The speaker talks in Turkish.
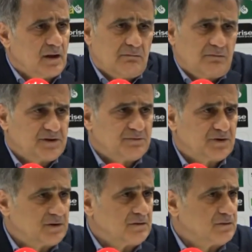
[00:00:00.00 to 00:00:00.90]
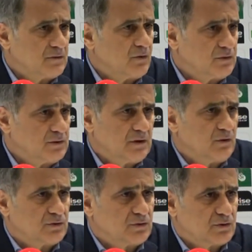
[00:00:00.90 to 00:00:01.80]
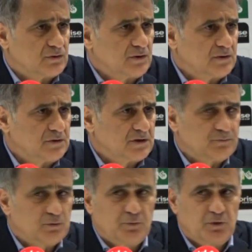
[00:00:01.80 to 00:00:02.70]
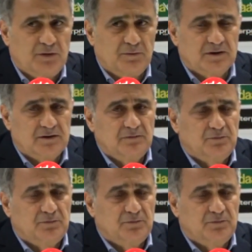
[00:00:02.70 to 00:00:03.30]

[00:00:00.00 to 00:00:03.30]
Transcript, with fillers: Ama bizim için ne olursa olsun gidip çıkıp top oynamaktı.